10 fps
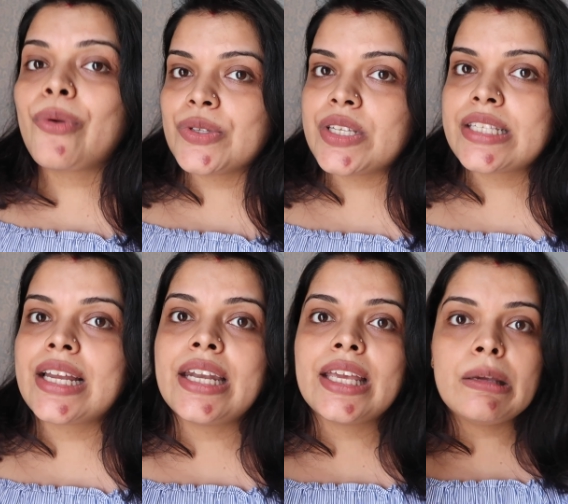प्रोसेस
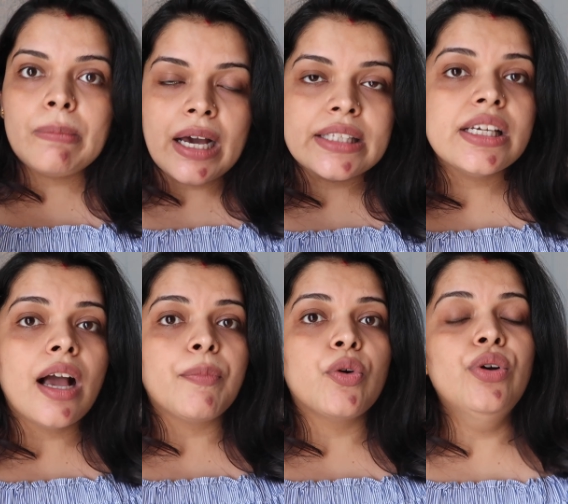करने के बाद ही
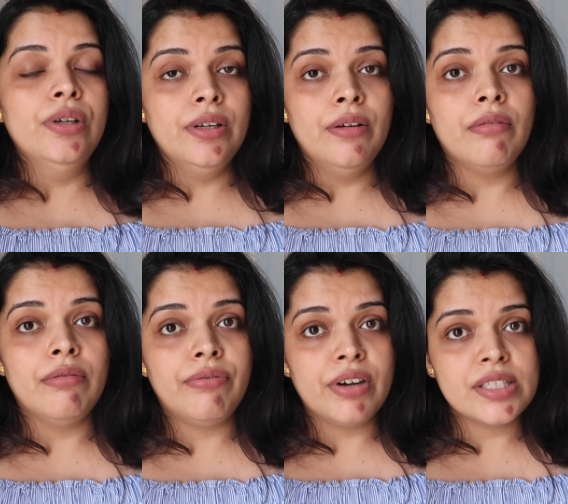आपको
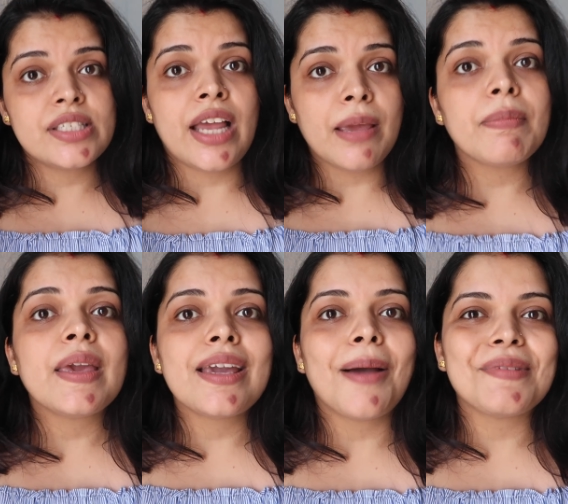फर्स्ट टाइम में
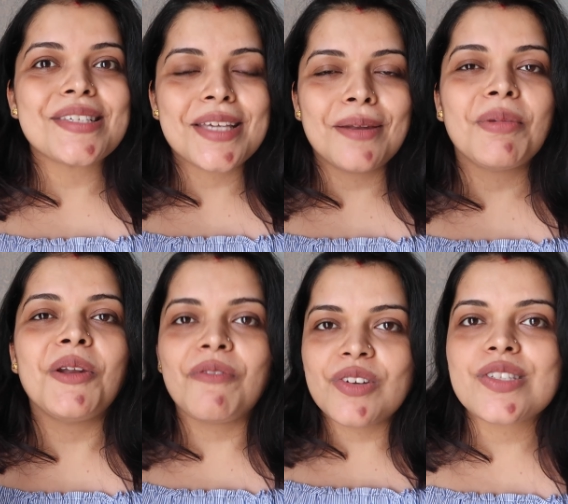ही आपके स्किन में
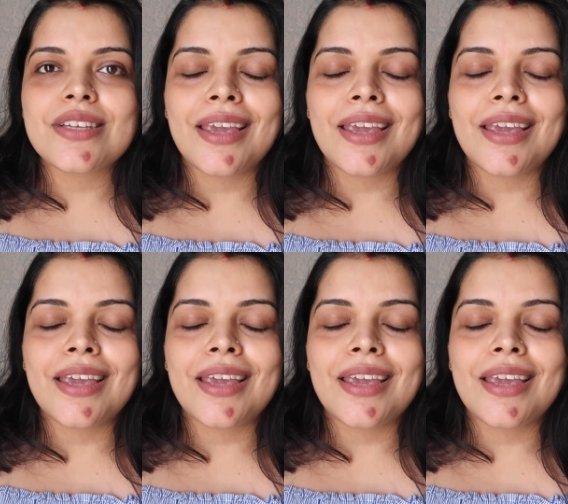डिफरेंस